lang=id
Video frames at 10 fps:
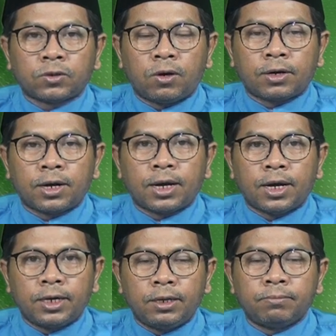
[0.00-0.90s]
seorang
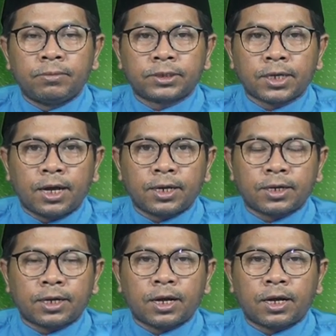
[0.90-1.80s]
alim
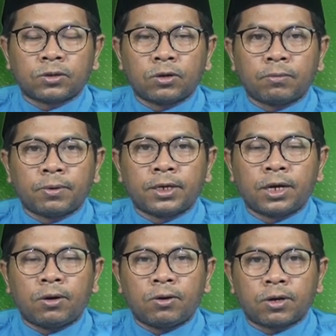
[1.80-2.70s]
besar atau
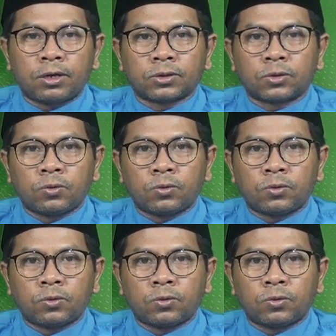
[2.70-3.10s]
kepada orang